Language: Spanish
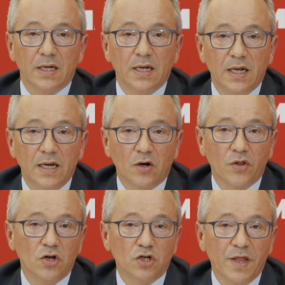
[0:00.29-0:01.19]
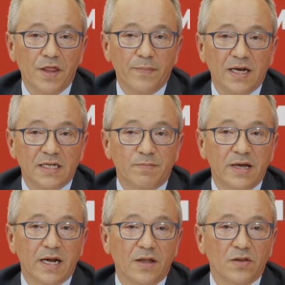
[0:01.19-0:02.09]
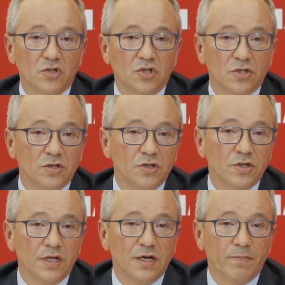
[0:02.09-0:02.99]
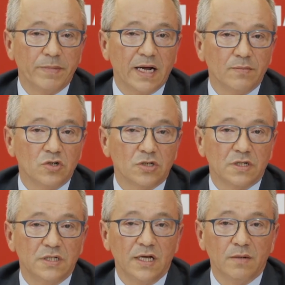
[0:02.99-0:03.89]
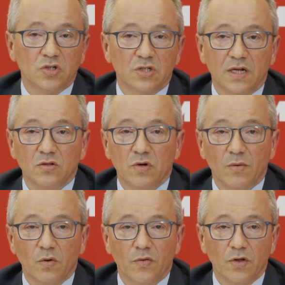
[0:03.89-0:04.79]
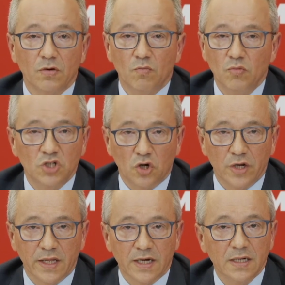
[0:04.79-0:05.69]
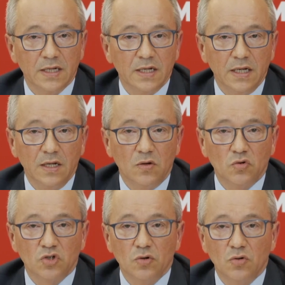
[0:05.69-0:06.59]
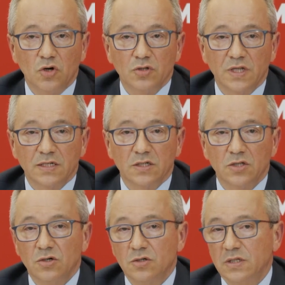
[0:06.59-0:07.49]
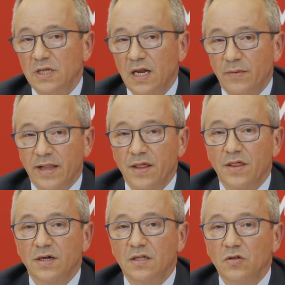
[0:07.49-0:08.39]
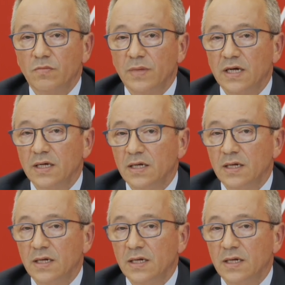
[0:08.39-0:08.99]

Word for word: el negocio en los principales mercados donde operamos sigue mostrando una evolución muy sólida, incluso en un contexto de elevada incertidumbre